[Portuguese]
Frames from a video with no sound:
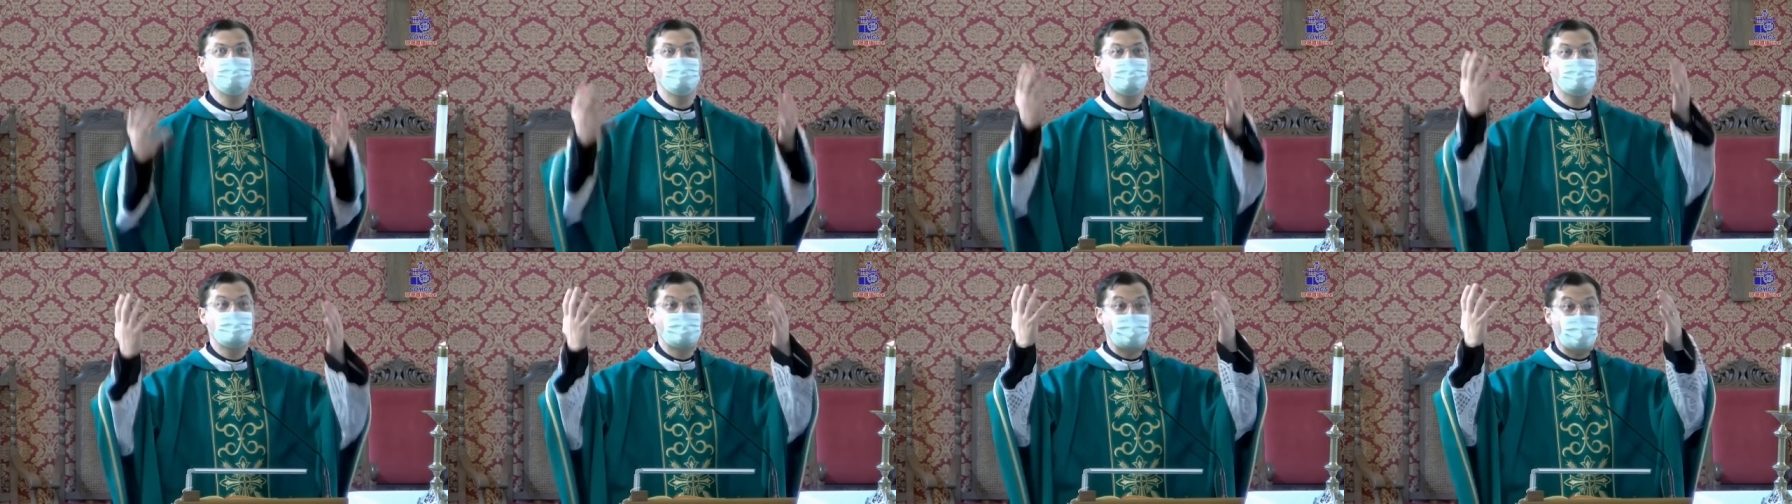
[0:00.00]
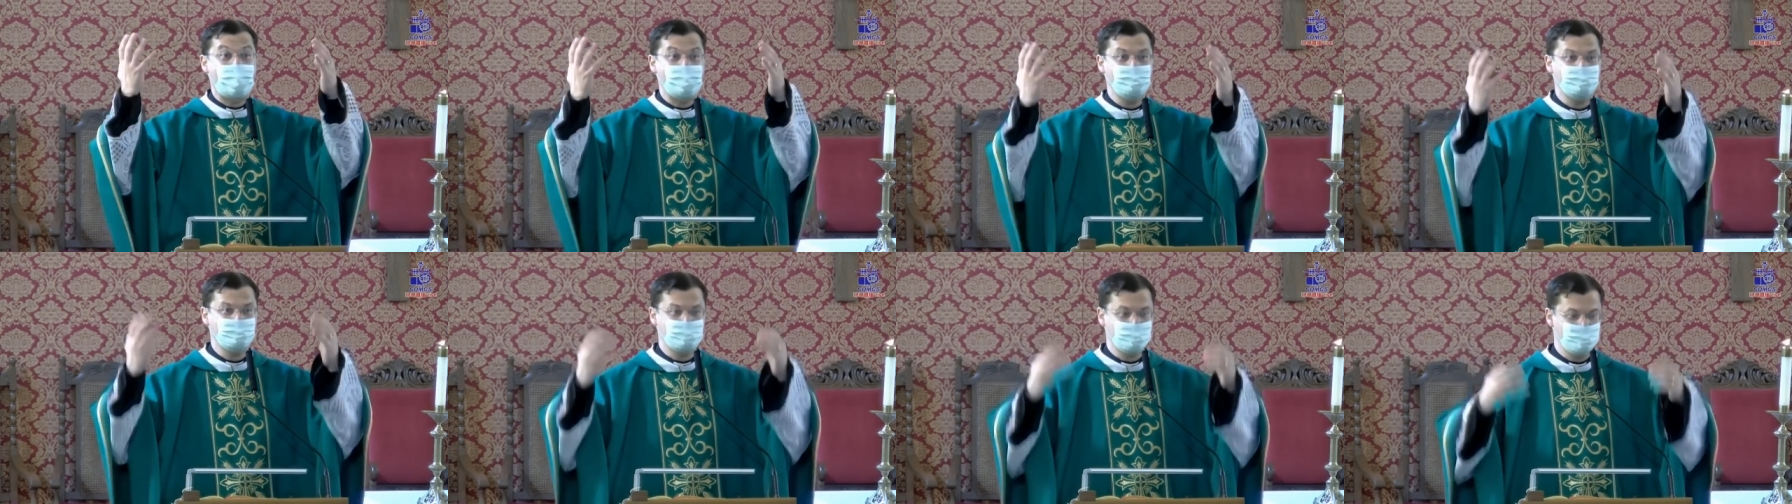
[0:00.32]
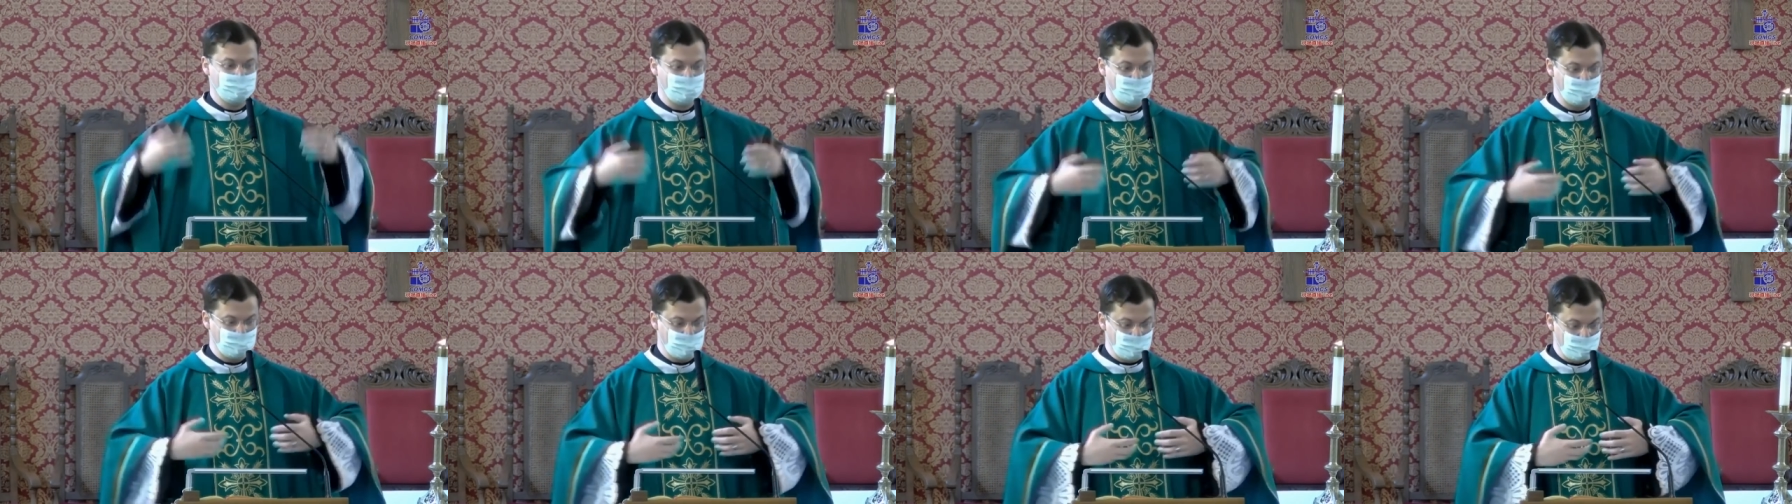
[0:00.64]
deu
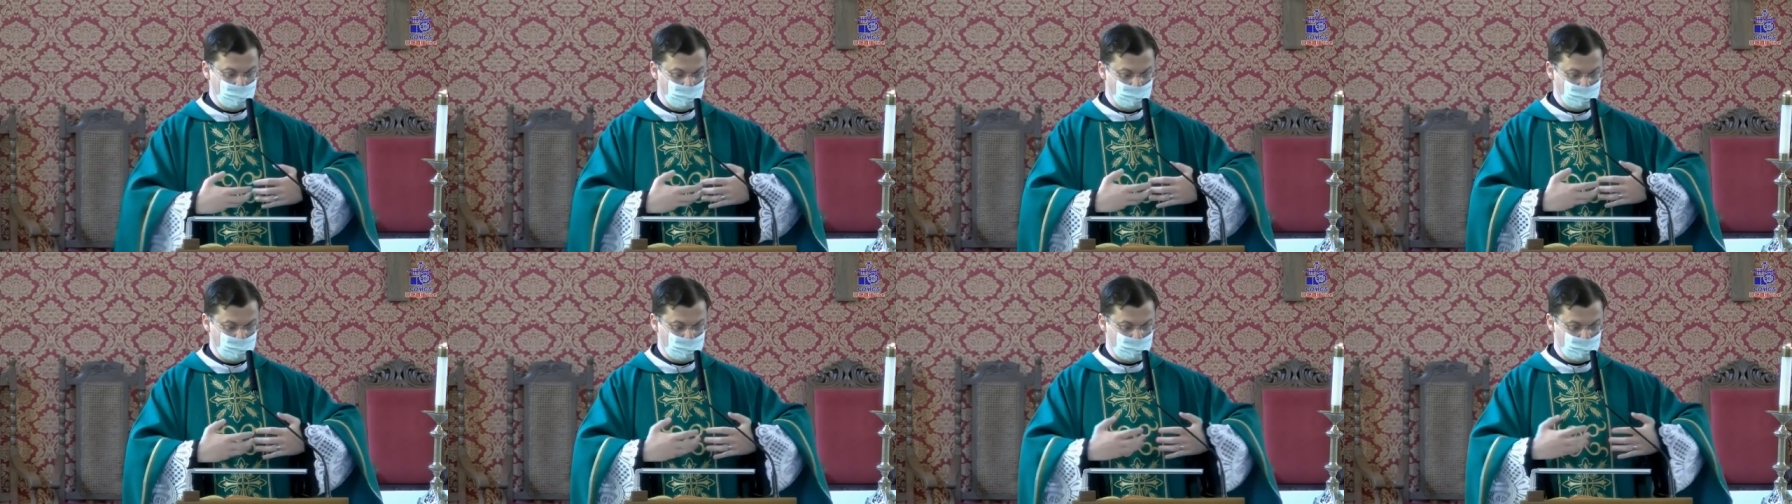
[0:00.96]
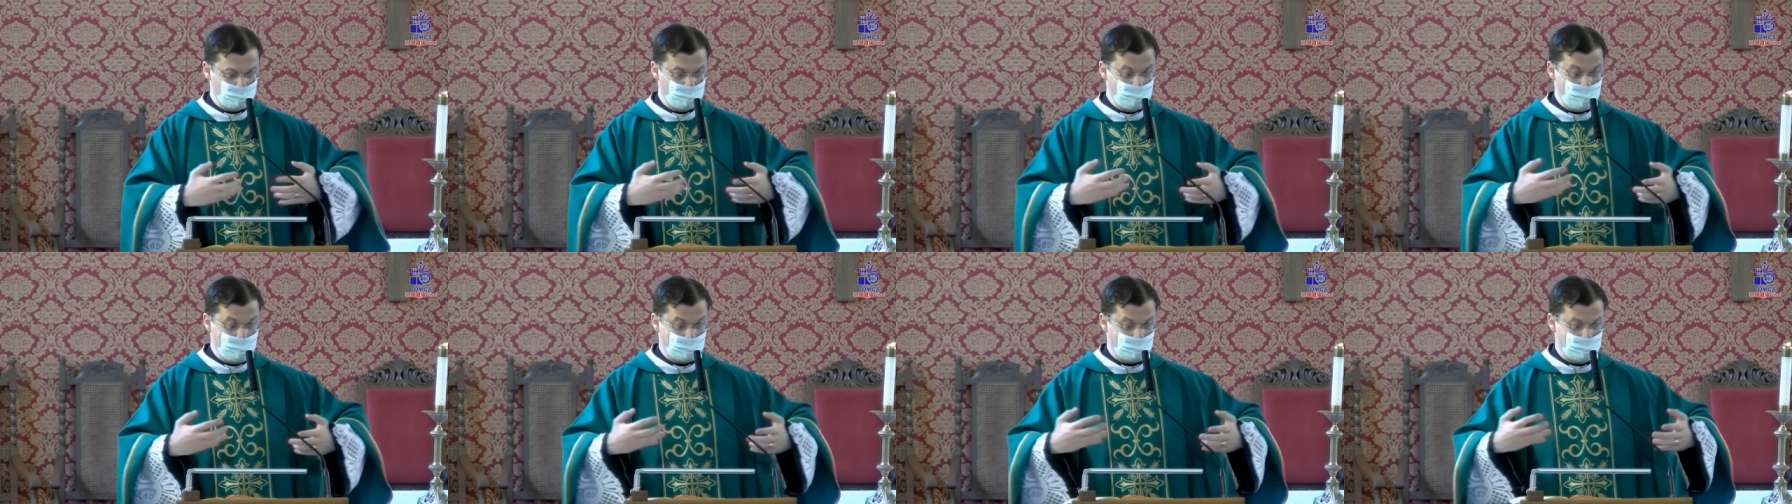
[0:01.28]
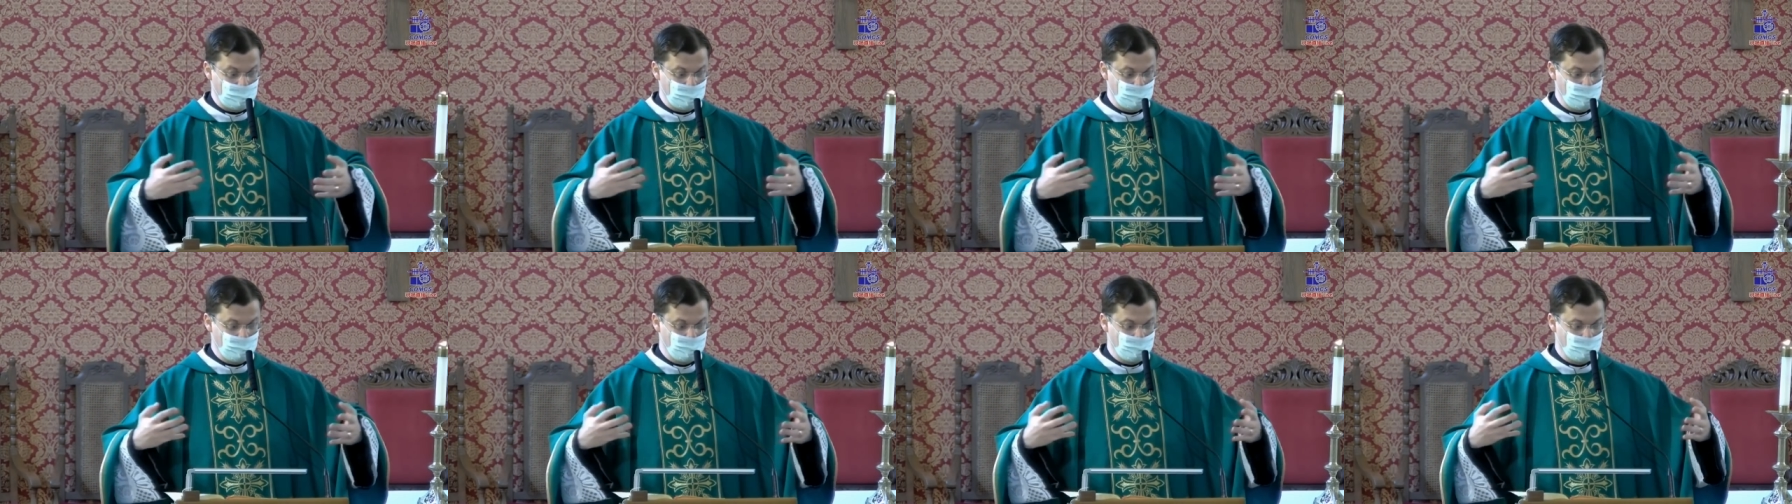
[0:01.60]
graças a Deus e
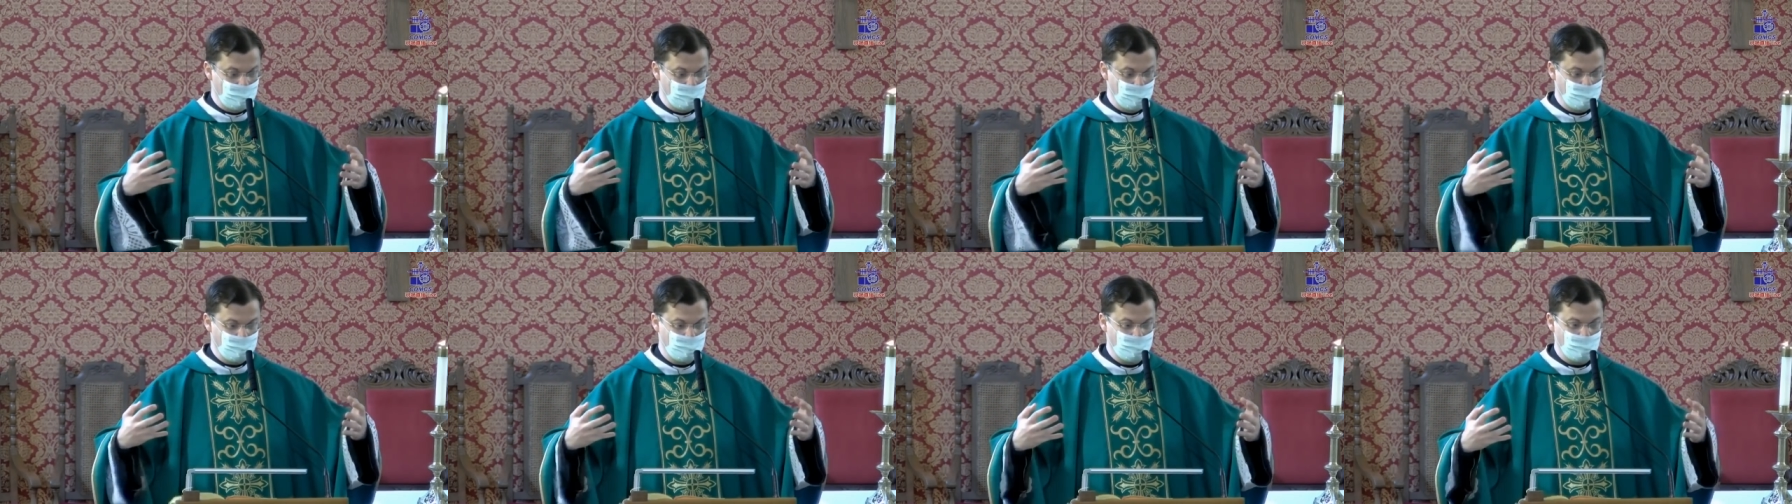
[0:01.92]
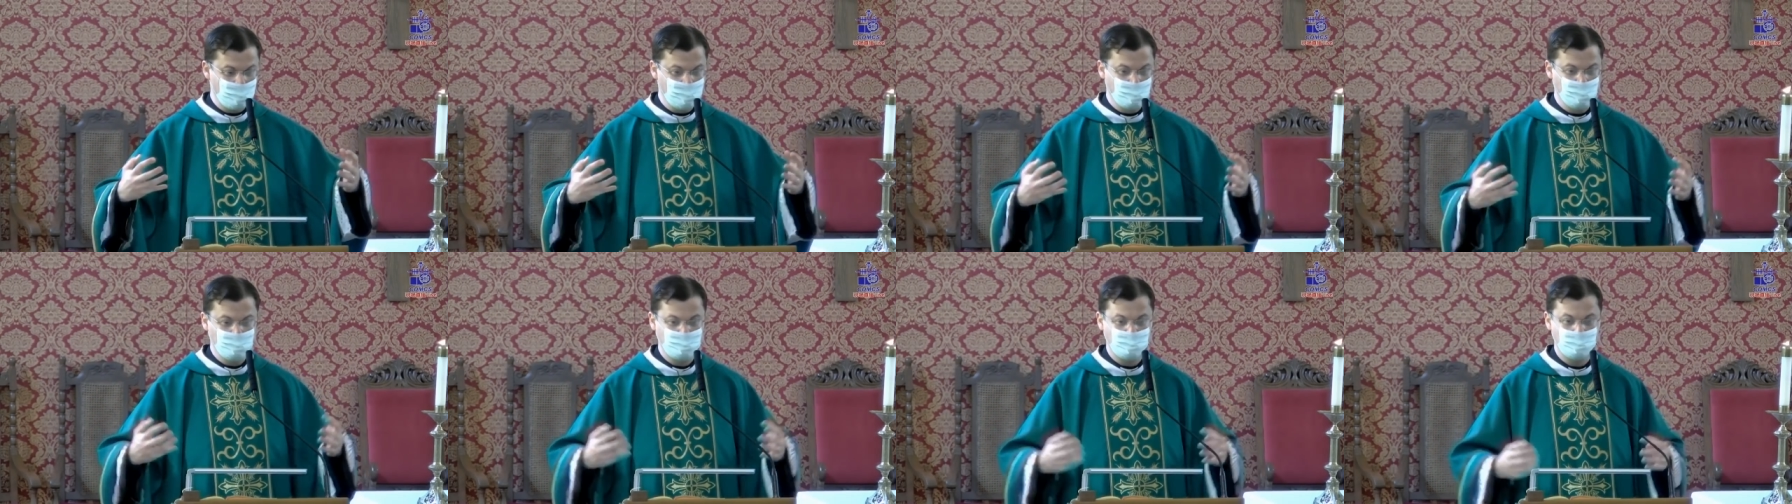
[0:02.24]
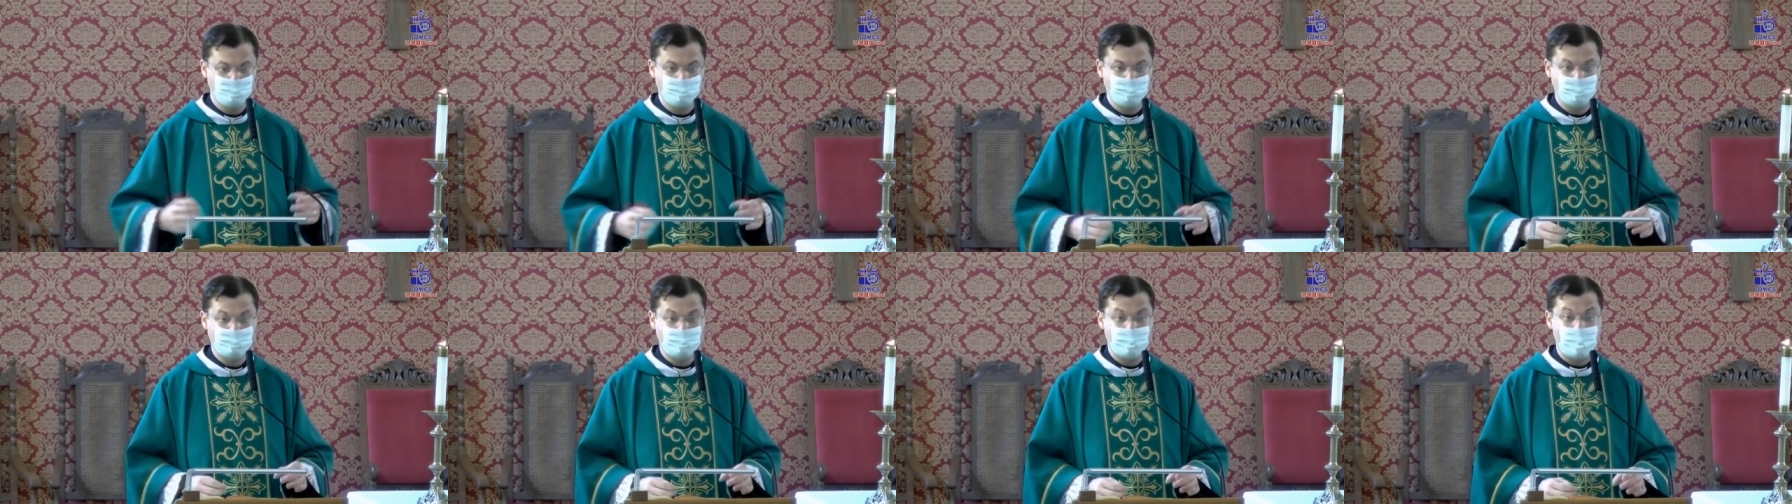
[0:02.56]
aquele pão foi
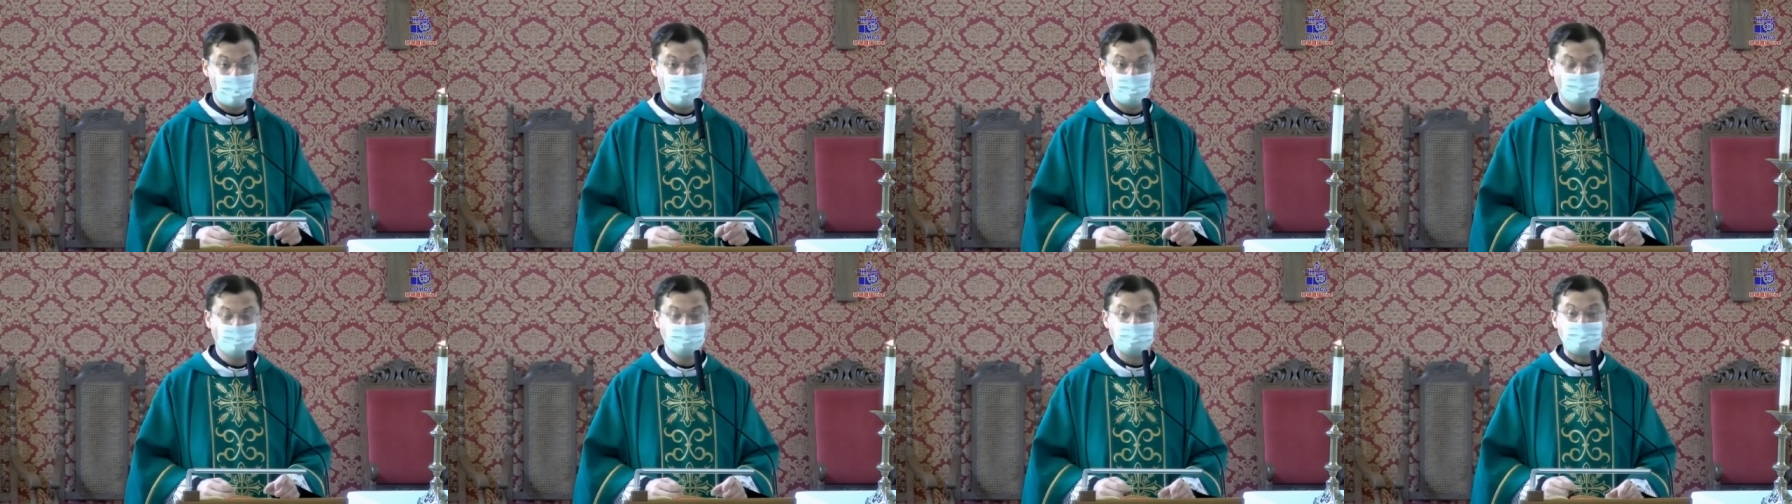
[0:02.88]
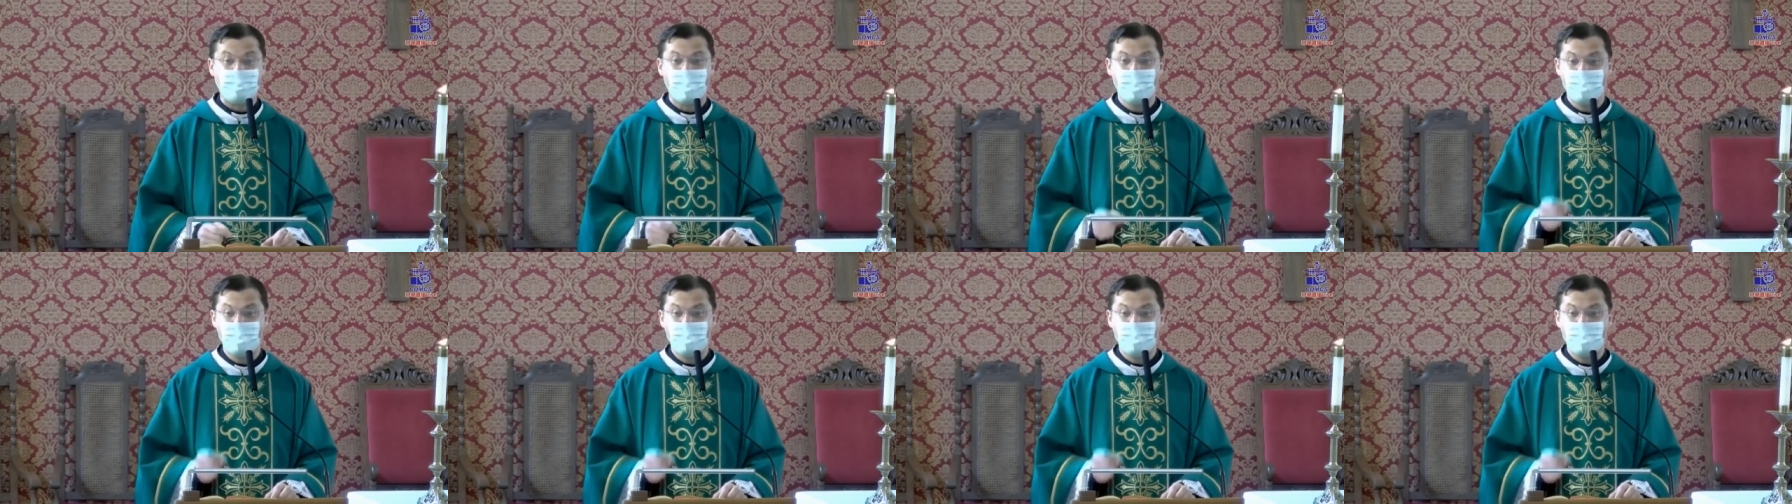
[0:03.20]
multiplicado.